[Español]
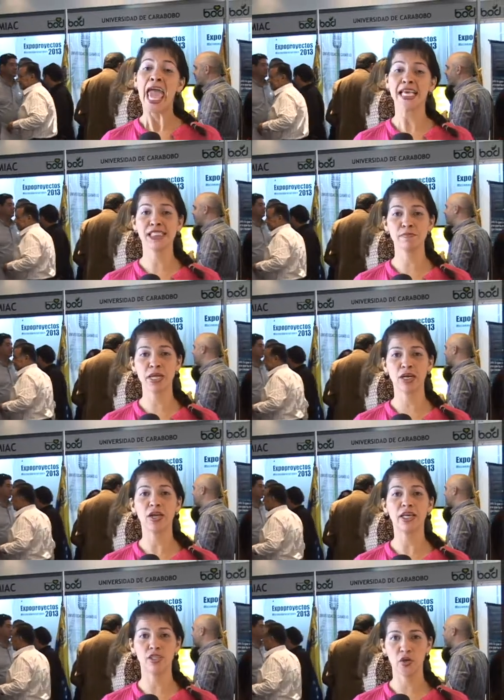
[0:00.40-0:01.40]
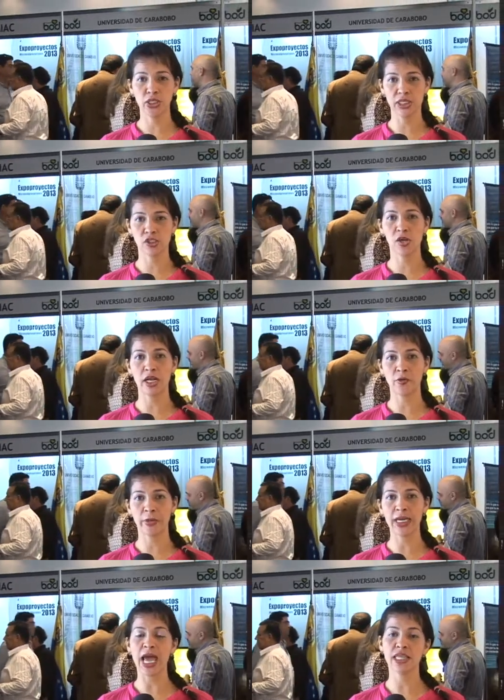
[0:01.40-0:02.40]
Este miércoles dio inicio la
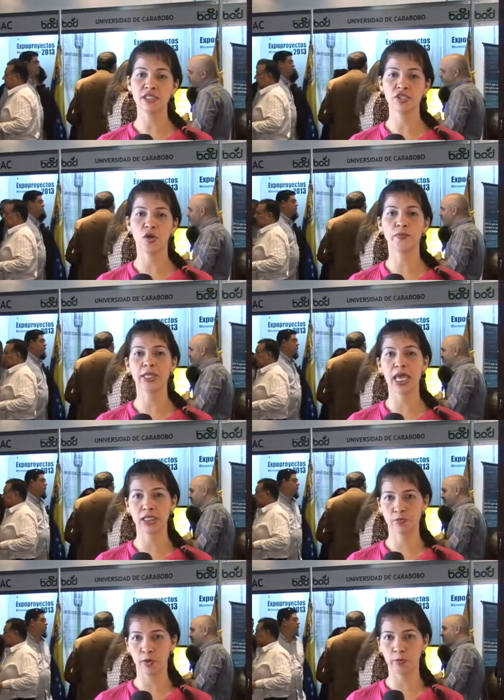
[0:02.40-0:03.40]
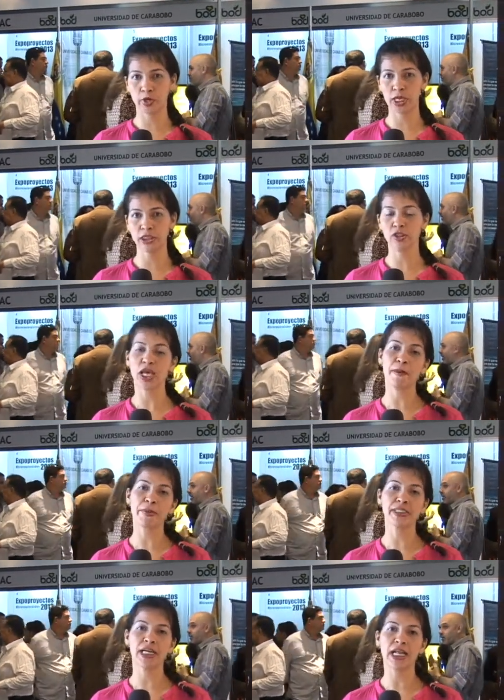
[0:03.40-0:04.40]
novena edición de Expo Proyectos
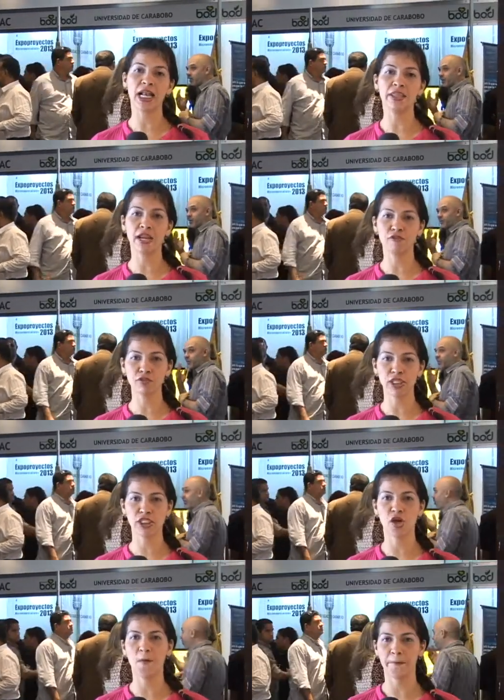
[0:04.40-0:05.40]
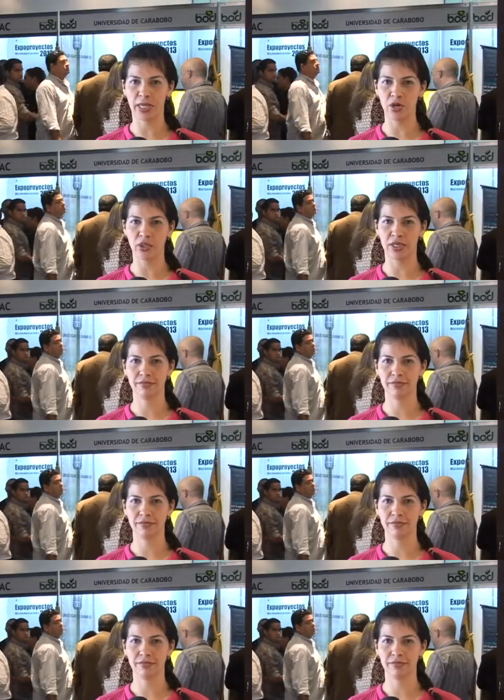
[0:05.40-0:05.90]
Empresariales de la Fundación BOD.